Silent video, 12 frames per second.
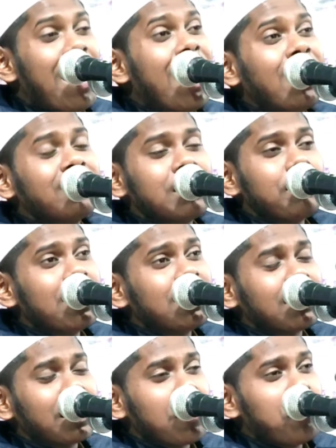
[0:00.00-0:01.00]
ফাতেমা
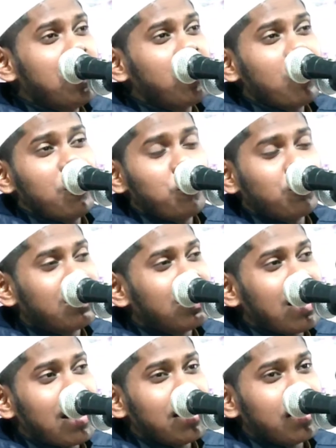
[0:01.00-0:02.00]
তাকে ভিতরে ঢুকতে
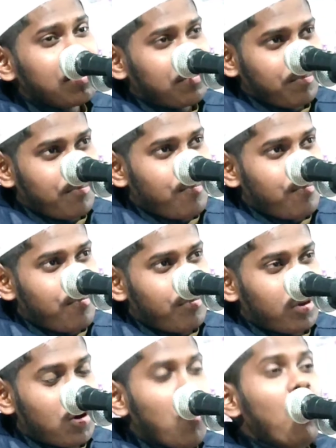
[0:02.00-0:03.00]
দেয়
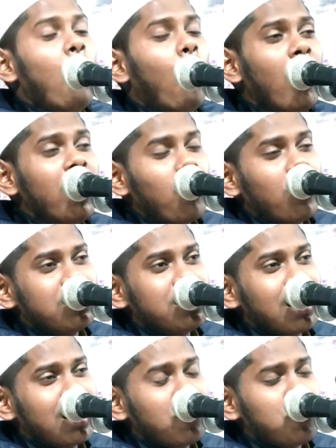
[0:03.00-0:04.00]
ওই
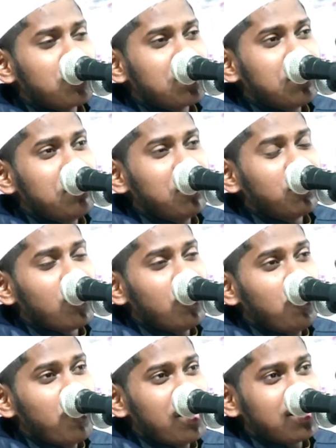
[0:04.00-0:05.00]
অচেনা লোকটি ভিতরে
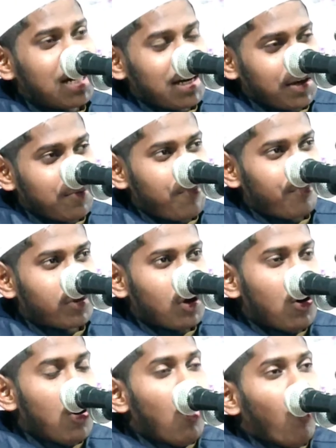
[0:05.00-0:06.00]
ঢুকে যায়
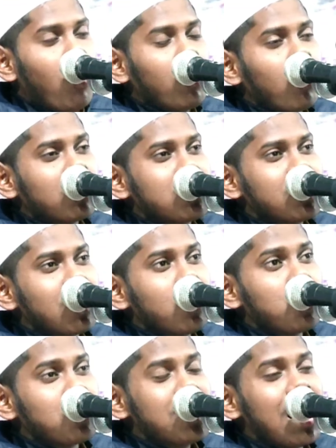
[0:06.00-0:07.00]
ওই অচেনা
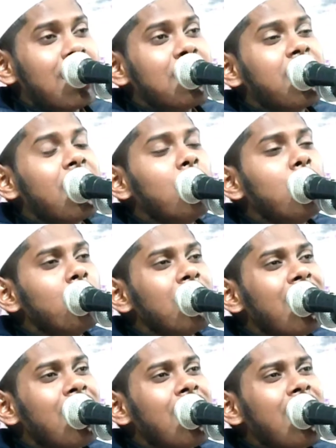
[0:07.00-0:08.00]
লোকটি আর কেউ
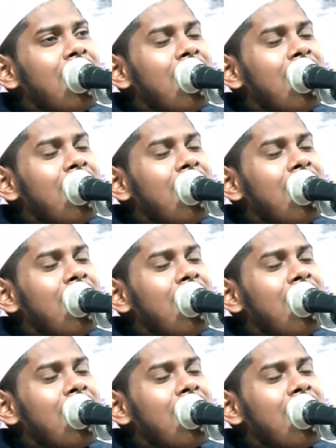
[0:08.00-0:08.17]
না